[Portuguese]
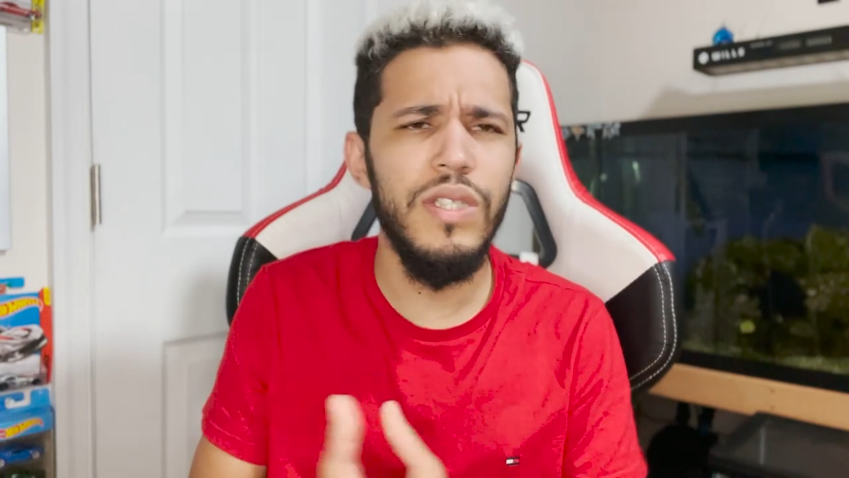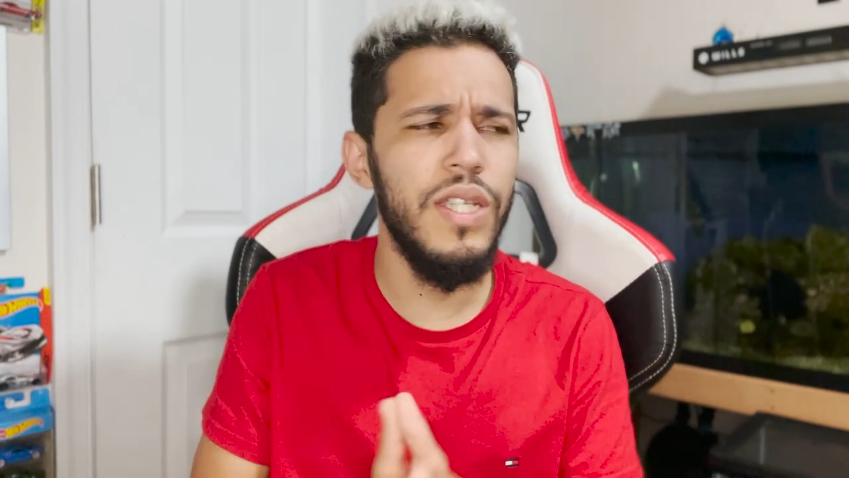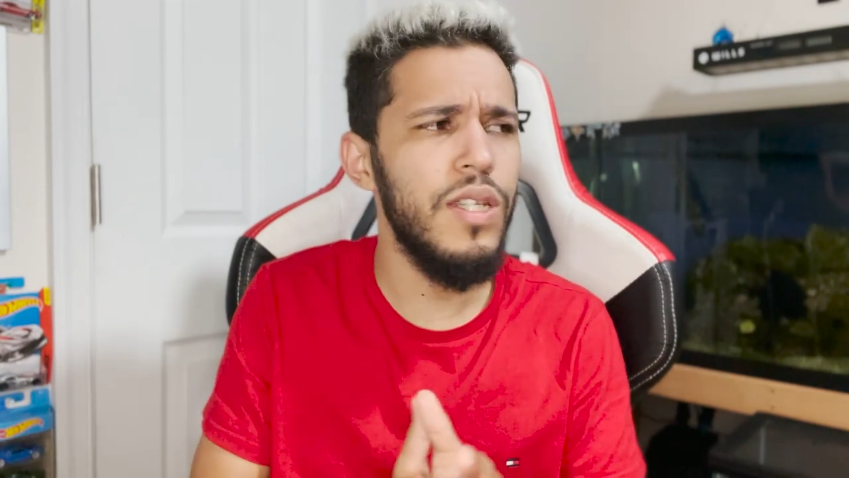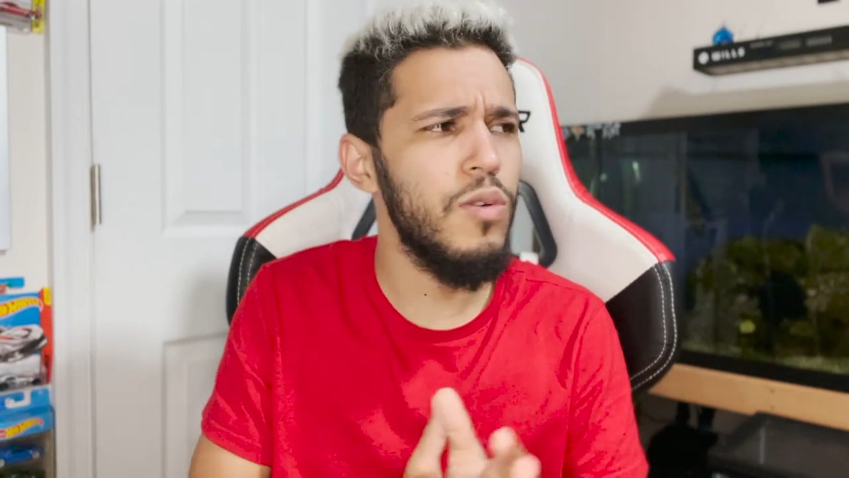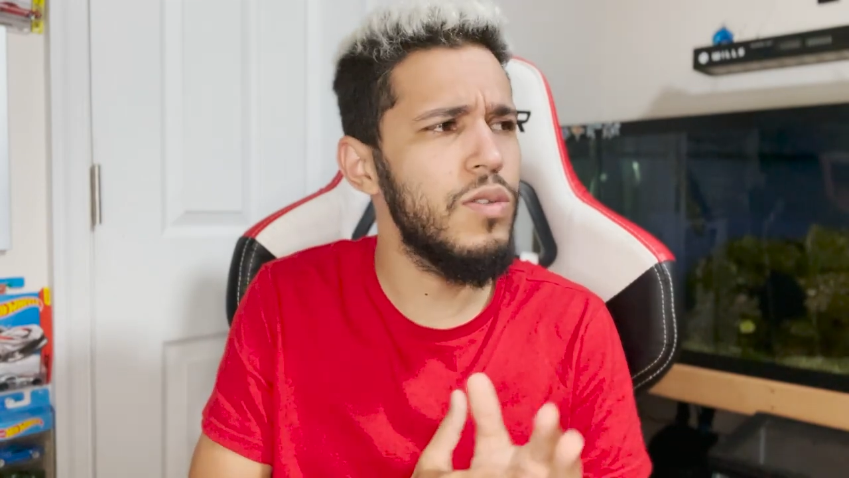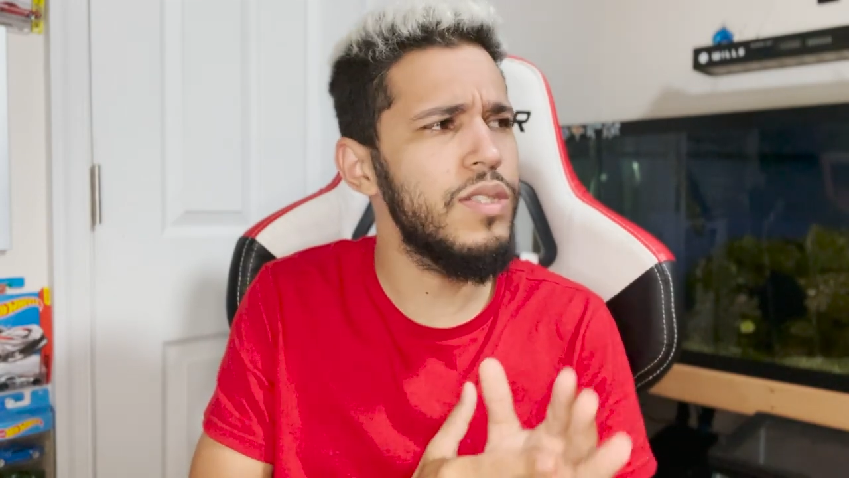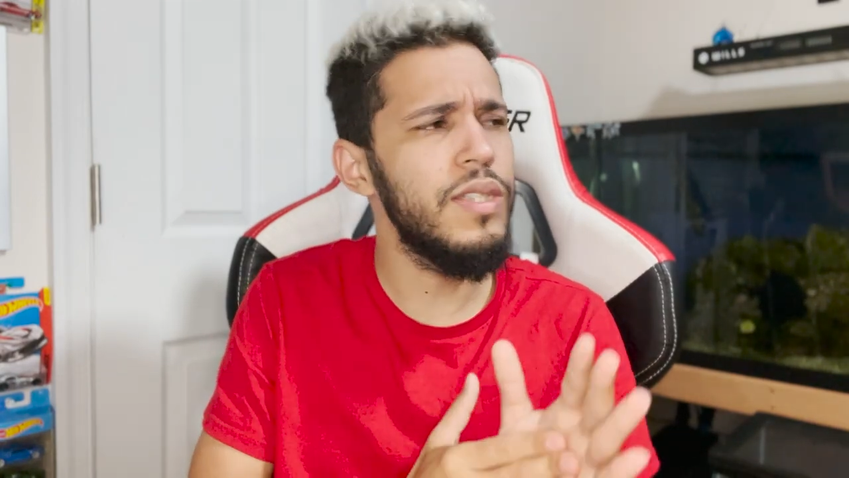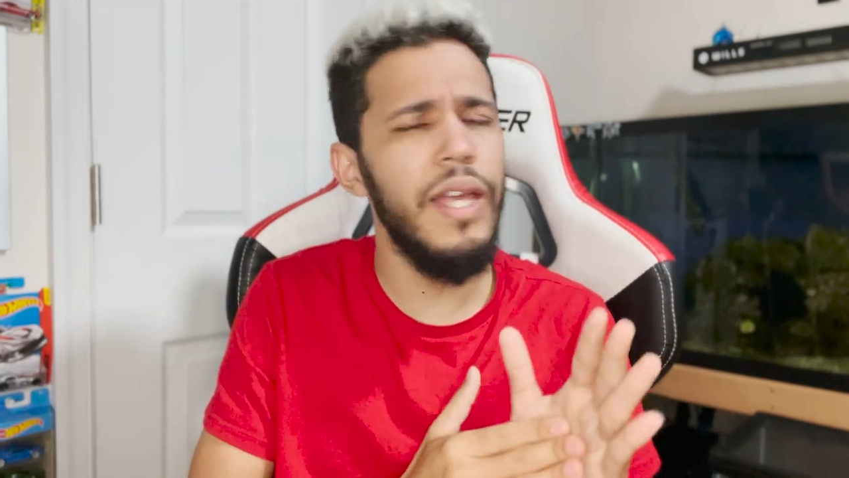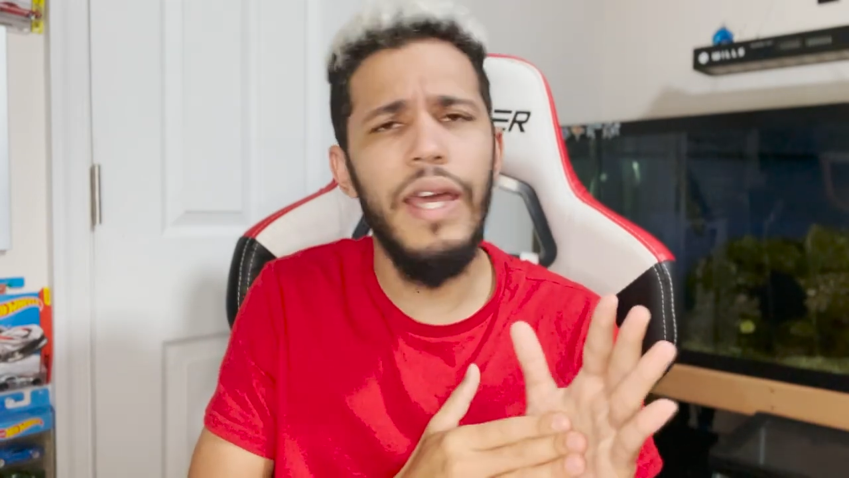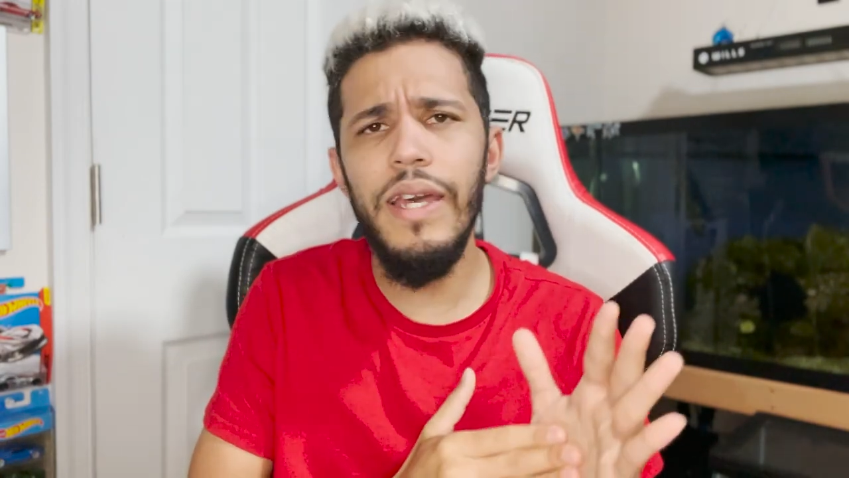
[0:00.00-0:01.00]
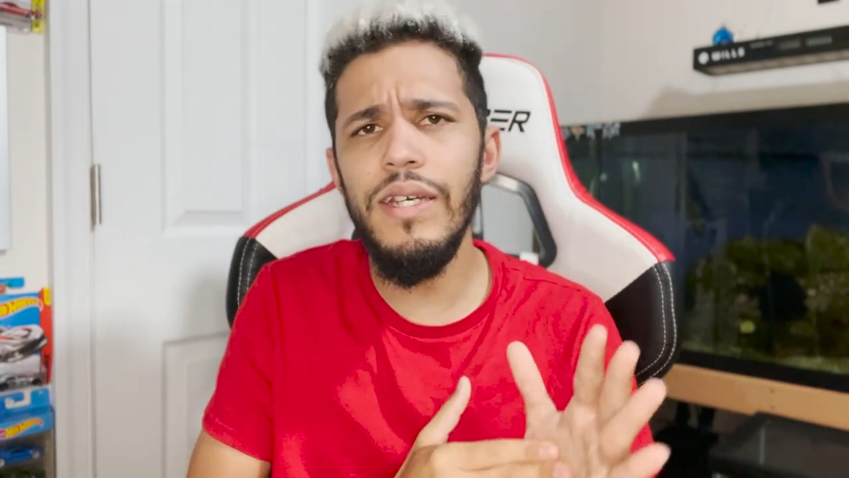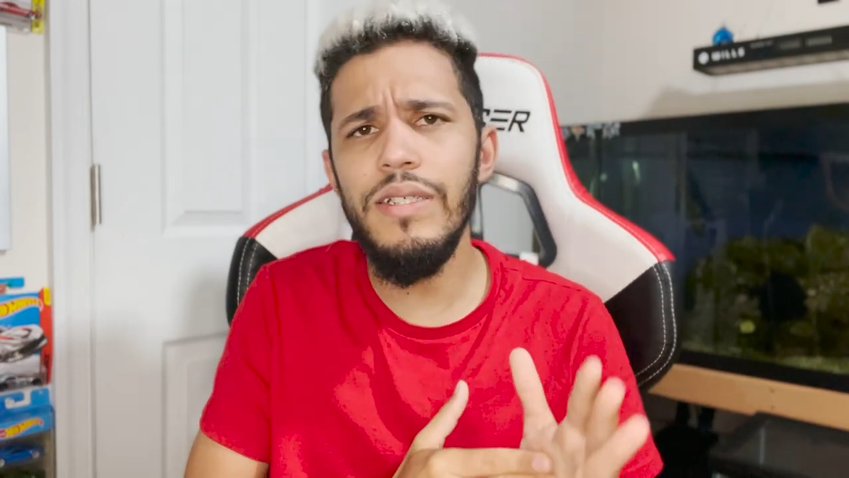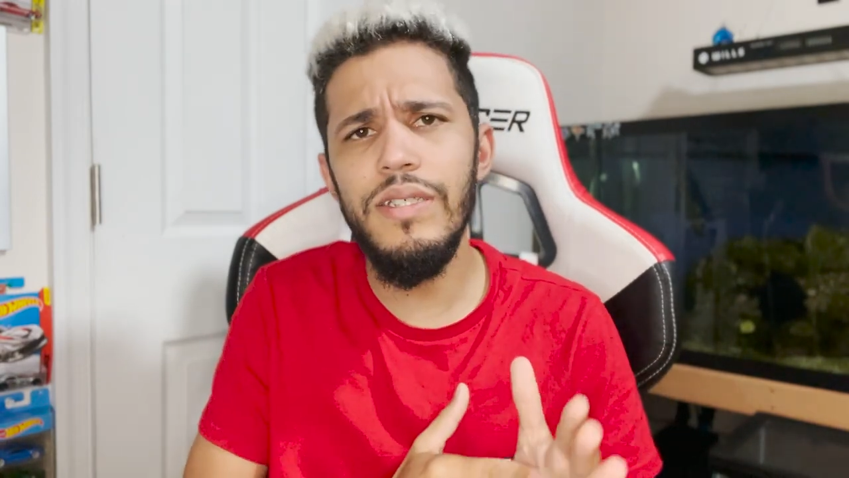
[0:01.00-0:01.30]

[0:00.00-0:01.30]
criando algumas ideias